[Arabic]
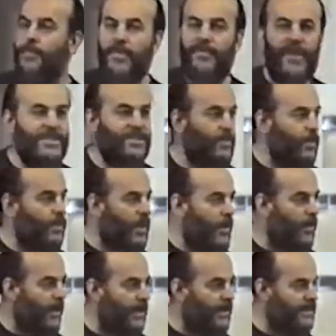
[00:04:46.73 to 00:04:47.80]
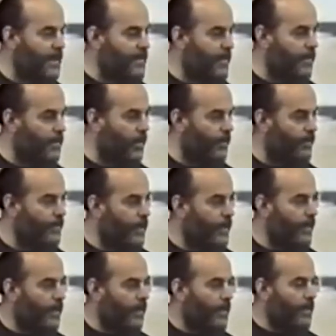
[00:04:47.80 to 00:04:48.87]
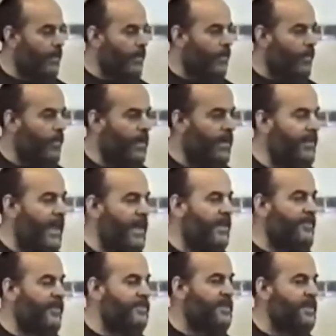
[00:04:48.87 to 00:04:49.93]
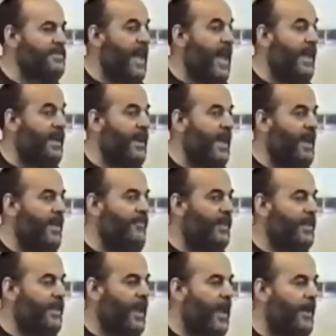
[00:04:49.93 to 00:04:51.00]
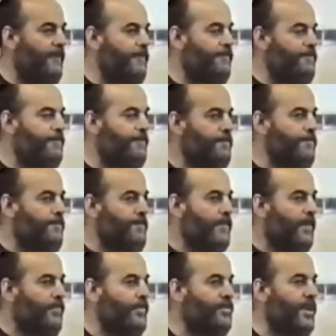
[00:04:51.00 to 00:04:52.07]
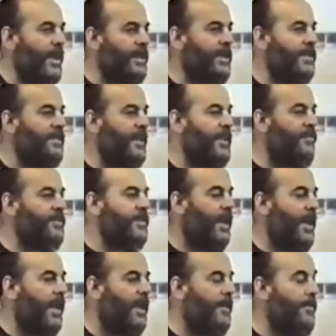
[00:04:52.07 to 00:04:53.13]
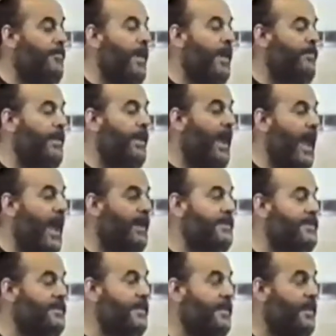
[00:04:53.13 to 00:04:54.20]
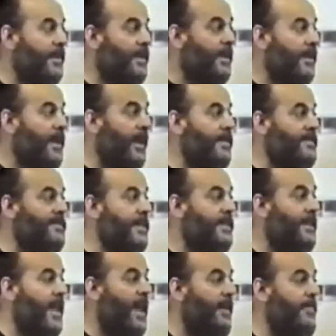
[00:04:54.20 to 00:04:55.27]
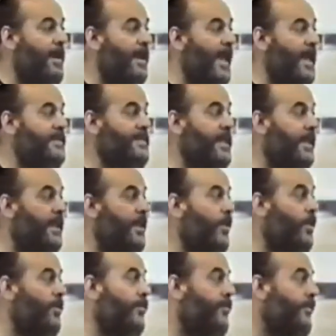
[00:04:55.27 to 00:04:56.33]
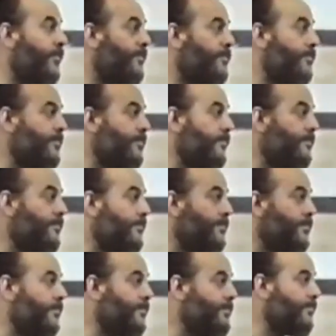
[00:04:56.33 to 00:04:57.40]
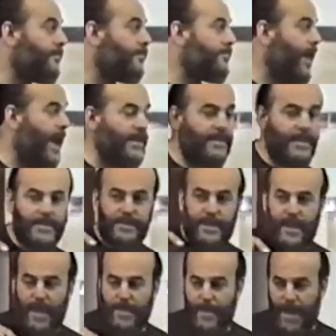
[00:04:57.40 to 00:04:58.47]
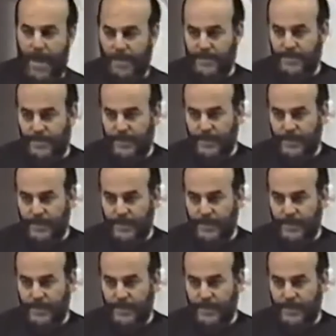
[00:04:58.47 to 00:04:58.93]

بفصلوا القوانين زي ما بدهم ولذلك في الجزائر على فكرة مش راح يختلف شيء بل بالعكس راح تزيد الأعمال العسكرية عنف بعد الانتخابات